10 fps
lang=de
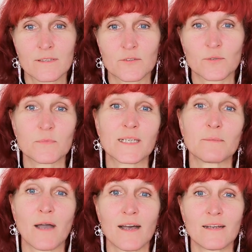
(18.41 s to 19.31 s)
zum
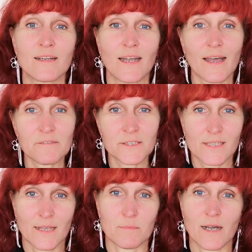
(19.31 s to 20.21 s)
Thema Love
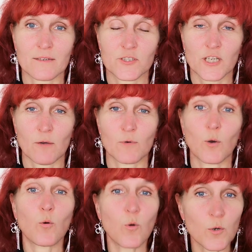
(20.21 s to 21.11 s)
Scammer
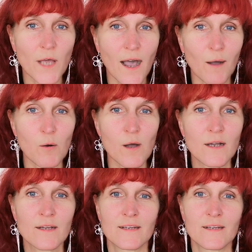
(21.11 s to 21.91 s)
schaue oder auch